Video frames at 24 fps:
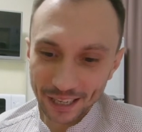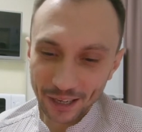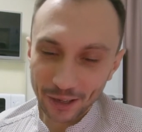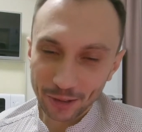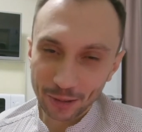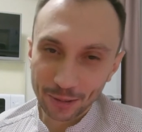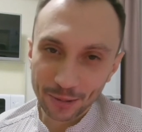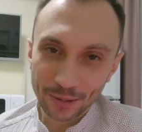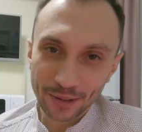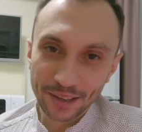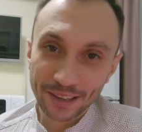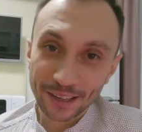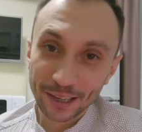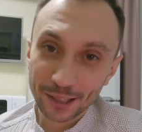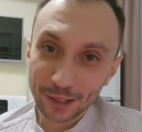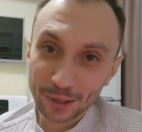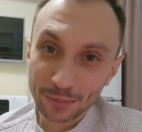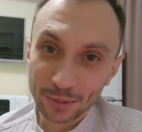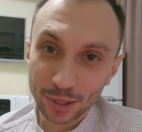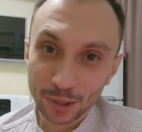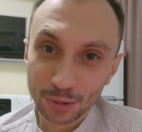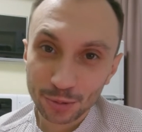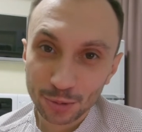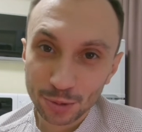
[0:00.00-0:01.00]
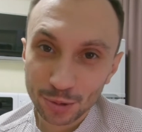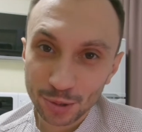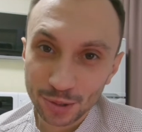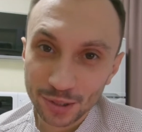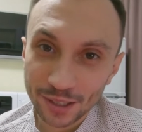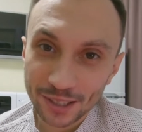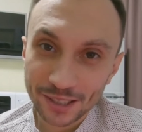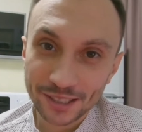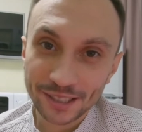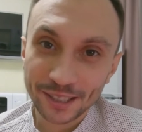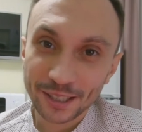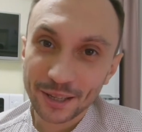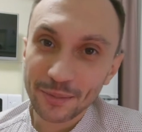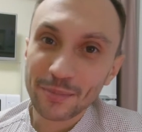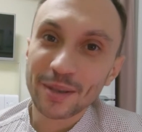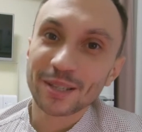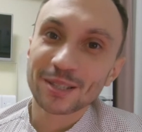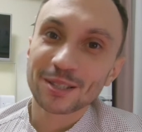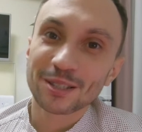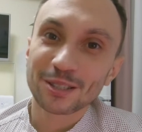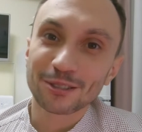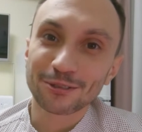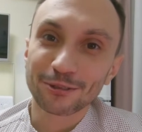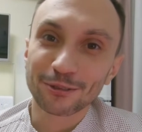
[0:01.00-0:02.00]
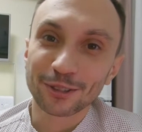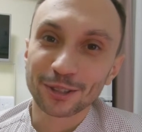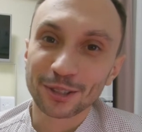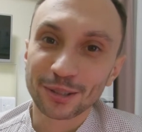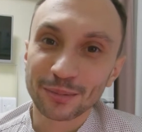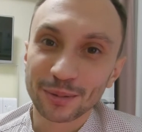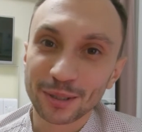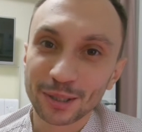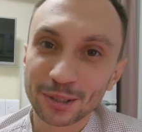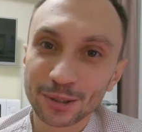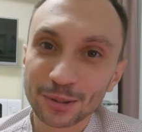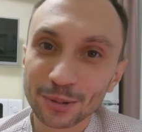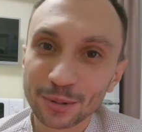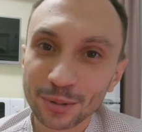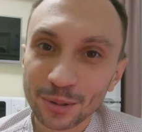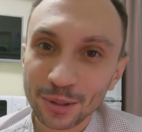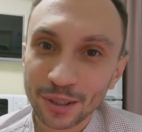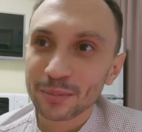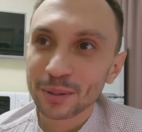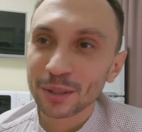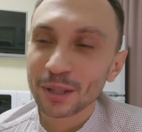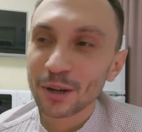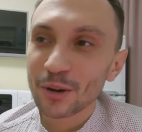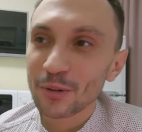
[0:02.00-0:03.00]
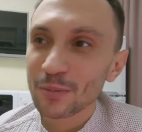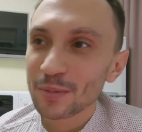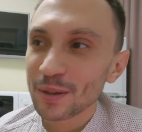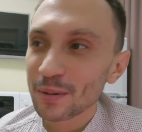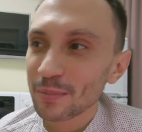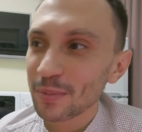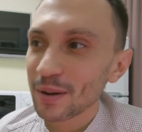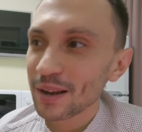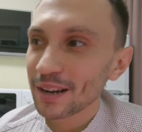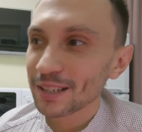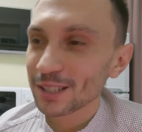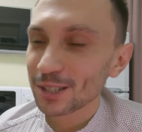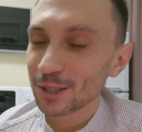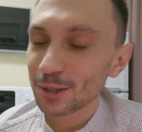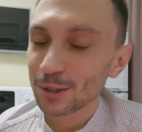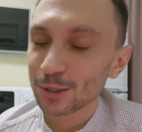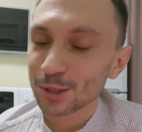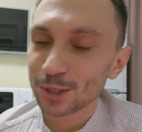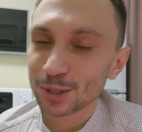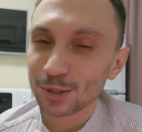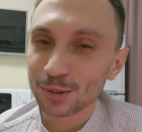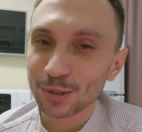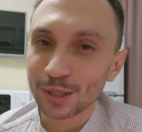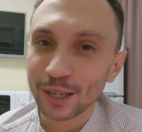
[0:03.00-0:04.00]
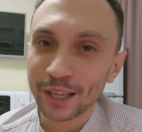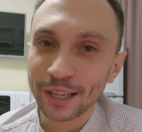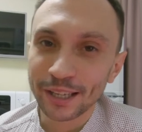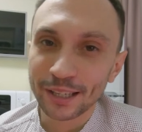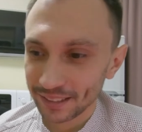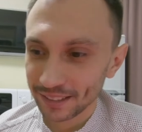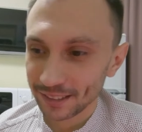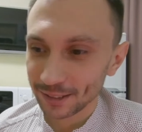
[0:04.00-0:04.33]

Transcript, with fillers: которая грела мне душу несколько месяцев в этом году, была у меня пара Сережа Солей,